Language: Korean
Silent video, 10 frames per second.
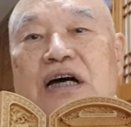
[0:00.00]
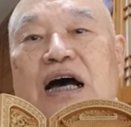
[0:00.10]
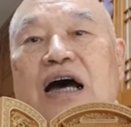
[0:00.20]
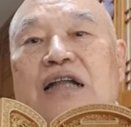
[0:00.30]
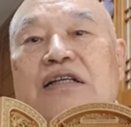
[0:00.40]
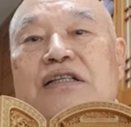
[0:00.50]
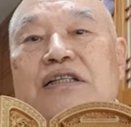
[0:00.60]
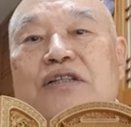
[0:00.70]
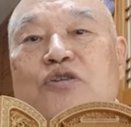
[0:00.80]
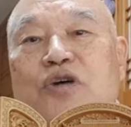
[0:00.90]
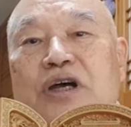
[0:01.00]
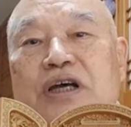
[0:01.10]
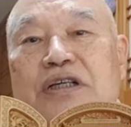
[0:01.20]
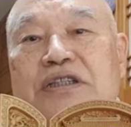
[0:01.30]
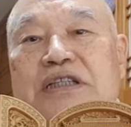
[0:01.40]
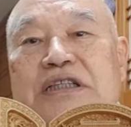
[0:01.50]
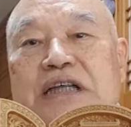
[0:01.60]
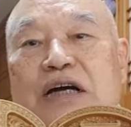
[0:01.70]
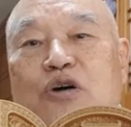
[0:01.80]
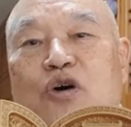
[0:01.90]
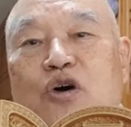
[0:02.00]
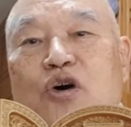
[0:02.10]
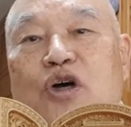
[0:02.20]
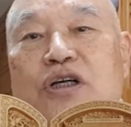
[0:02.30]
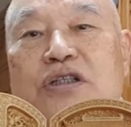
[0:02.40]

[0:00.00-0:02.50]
아는 정도에 그치지 않고